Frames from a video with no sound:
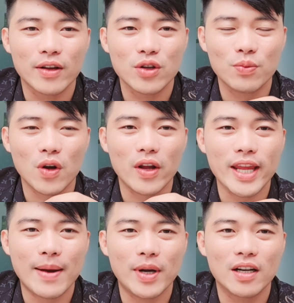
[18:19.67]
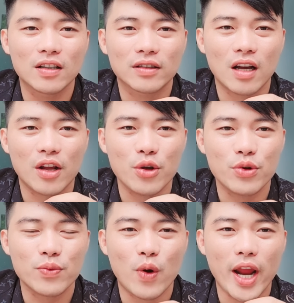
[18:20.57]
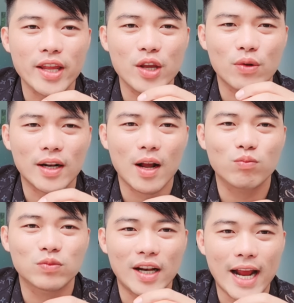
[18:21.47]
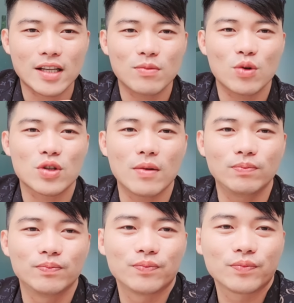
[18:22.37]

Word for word: chúc cho cả nhà mình được thật là nhiều sức khỏe nhiều thành công thành đạt trong cuộc sống